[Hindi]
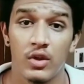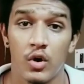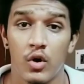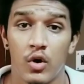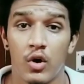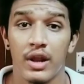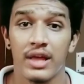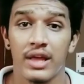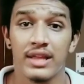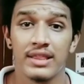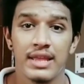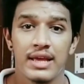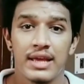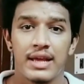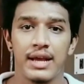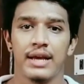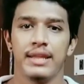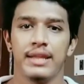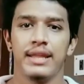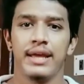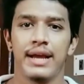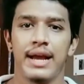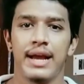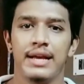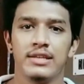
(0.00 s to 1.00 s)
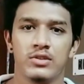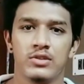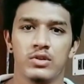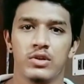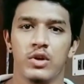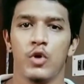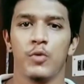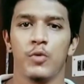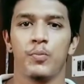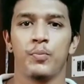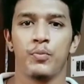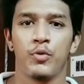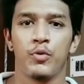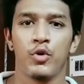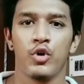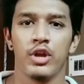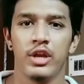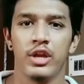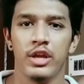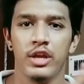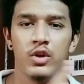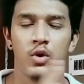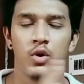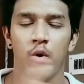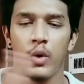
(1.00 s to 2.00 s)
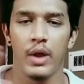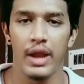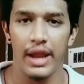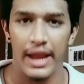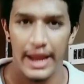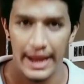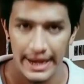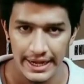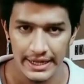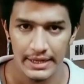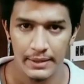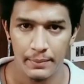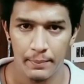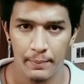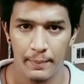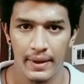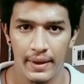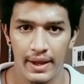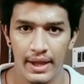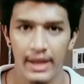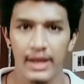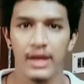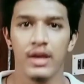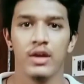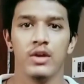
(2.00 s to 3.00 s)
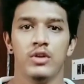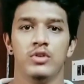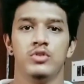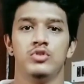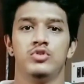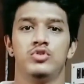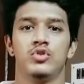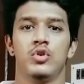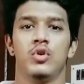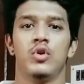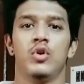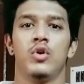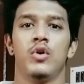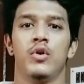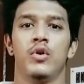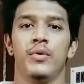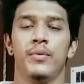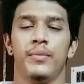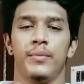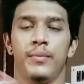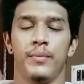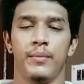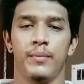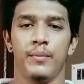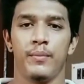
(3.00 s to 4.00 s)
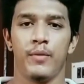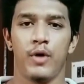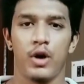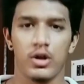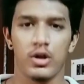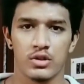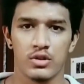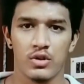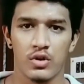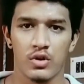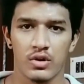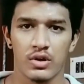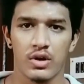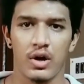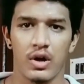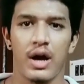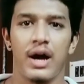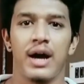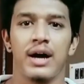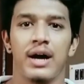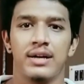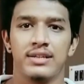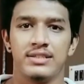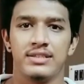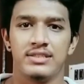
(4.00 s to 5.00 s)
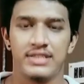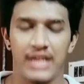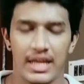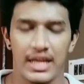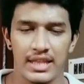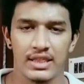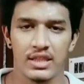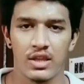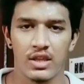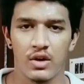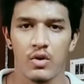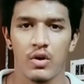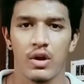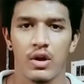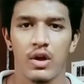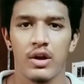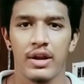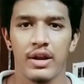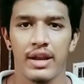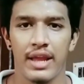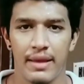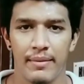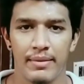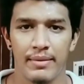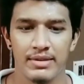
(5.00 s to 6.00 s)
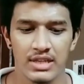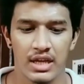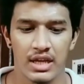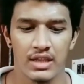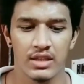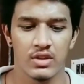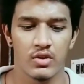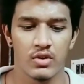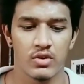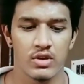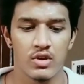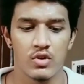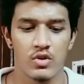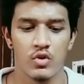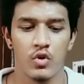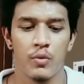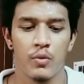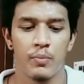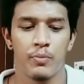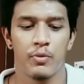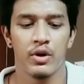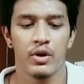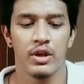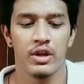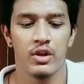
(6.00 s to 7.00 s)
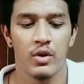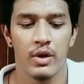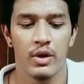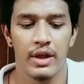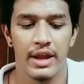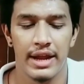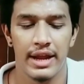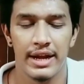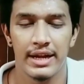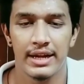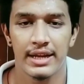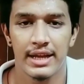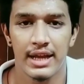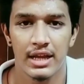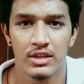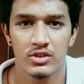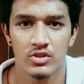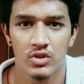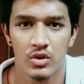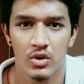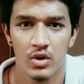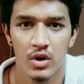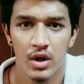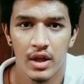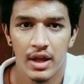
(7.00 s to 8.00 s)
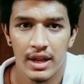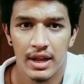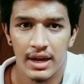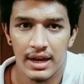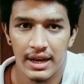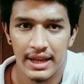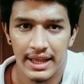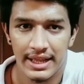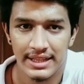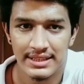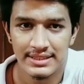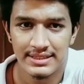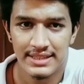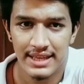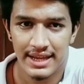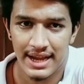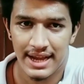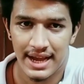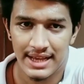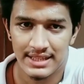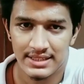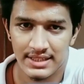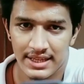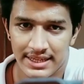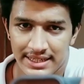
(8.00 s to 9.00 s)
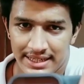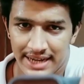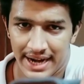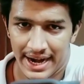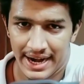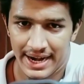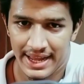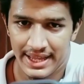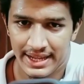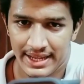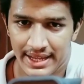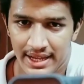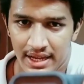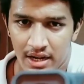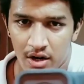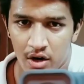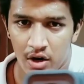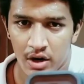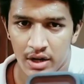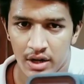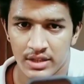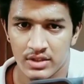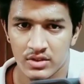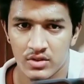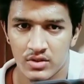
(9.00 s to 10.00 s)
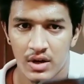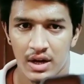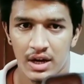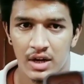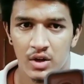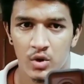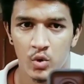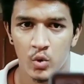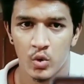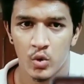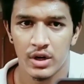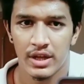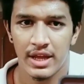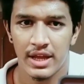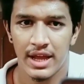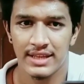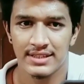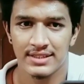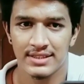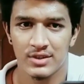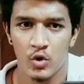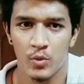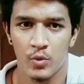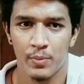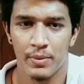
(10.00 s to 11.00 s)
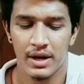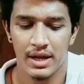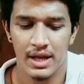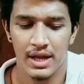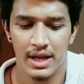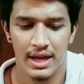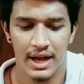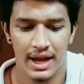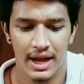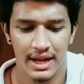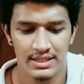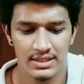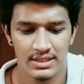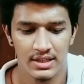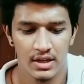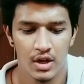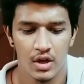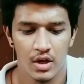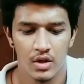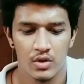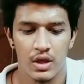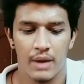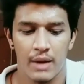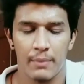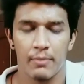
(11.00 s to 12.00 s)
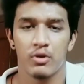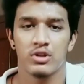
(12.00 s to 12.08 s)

बाद और एक दिक्कत है गाइज गोप्रो हीरो 8 पे जो बहुत लोग जानते हो गए नहीं भी जानते हो कि गोप्रो हीरो 8 का जो लेंस है गाइज ये डायरेक्ट है और इसको अगर टूट गया इसके ऊपर का कांच तो